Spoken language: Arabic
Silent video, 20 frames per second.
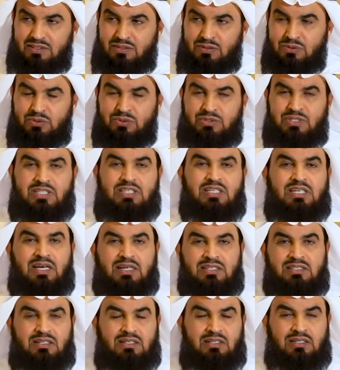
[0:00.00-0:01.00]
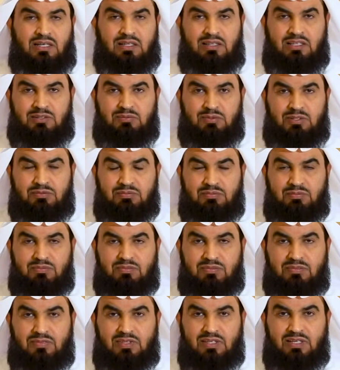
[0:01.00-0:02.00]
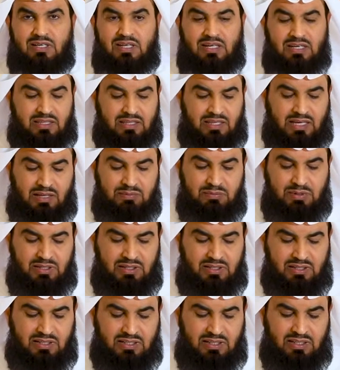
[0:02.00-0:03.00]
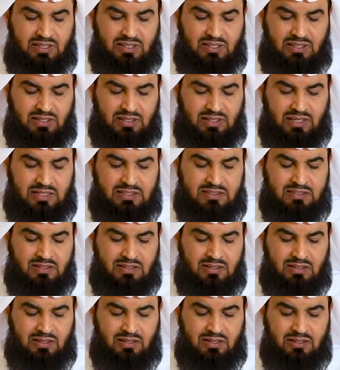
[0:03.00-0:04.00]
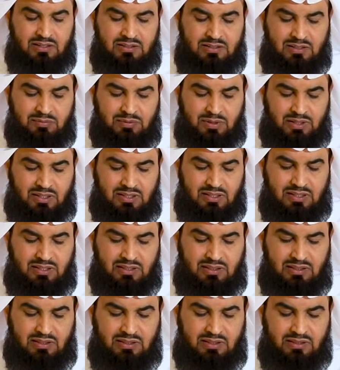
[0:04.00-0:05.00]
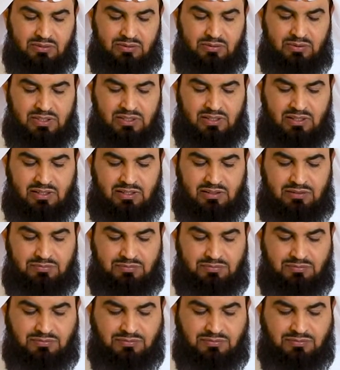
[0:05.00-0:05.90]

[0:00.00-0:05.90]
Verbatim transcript: نؤتيه أجرا عظيما الذي عمل لأجل الله تبارك وتعالى